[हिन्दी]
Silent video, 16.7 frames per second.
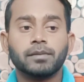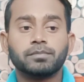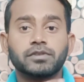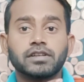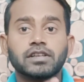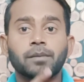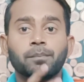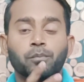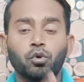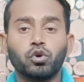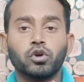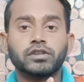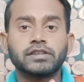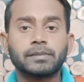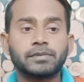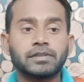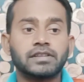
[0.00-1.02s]
जब तक ये बूट
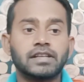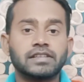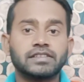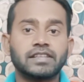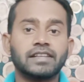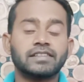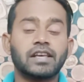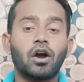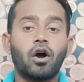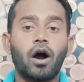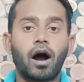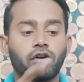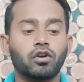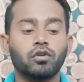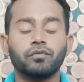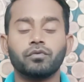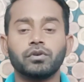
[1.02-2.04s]
होता है तब तक देखते हैं इसकी
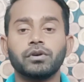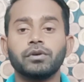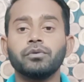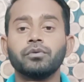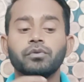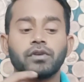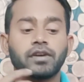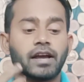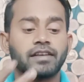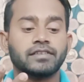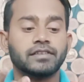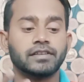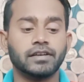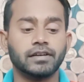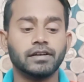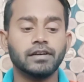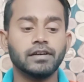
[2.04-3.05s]
ओवरऑल व्यू
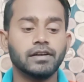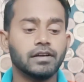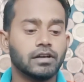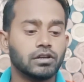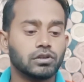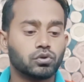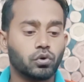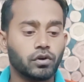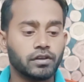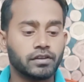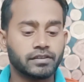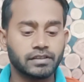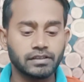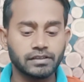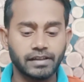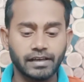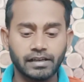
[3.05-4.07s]
कैसी है तो
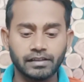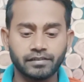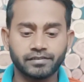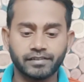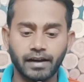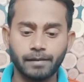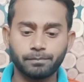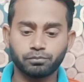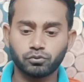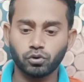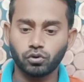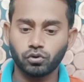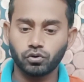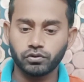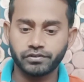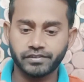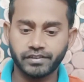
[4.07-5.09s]
इसकी देखिए स्ट्रैप
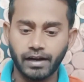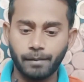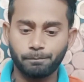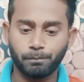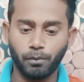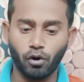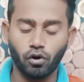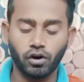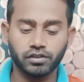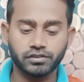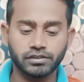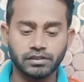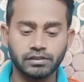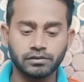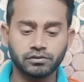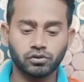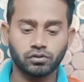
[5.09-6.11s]
तो स्ट्रैप
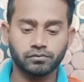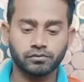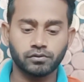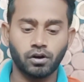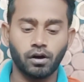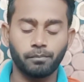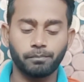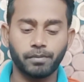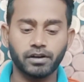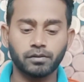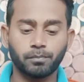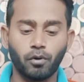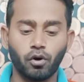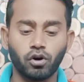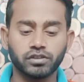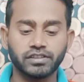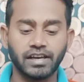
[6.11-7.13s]
बहुत ही कॉम्पैक्ट
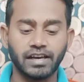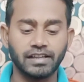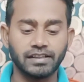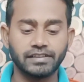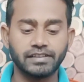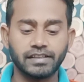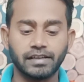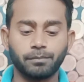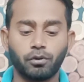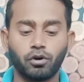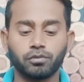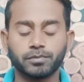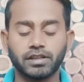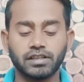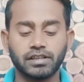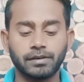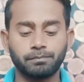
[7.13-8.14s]
बहुत ही हेल्दी है
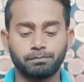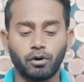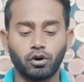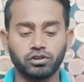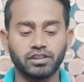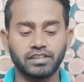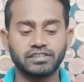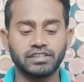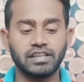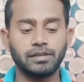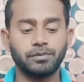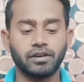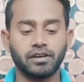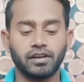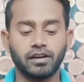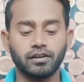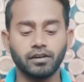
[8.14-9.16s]
बहुत मतलब कि बहुत लचीली
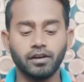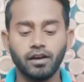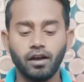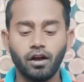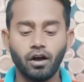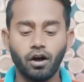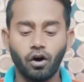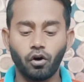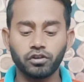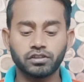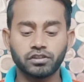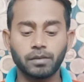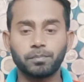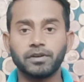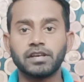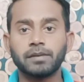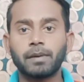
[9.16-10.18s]
भी है यार और
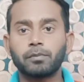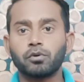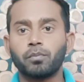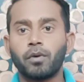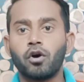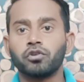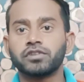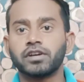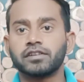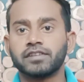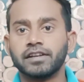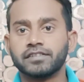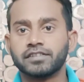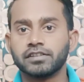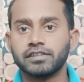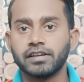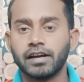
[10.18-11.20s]
इसके पीछे में आपको बहुत सारे
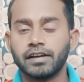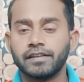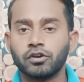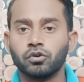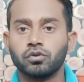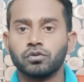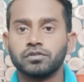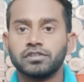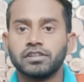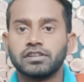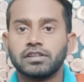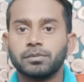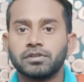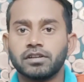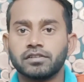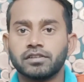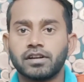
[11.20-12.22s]
सेंसर दिए गए हैं देखो
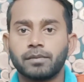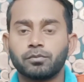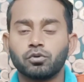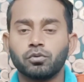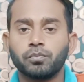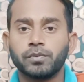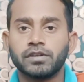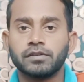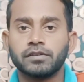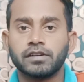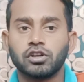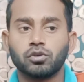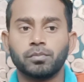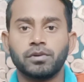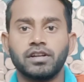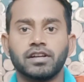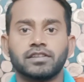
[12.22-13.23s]
जितने भी सेंसर है आपको पीछे
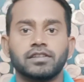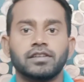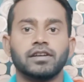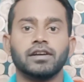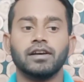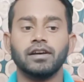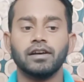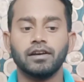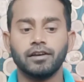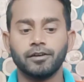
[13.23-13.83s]
देखने को मिल जाती है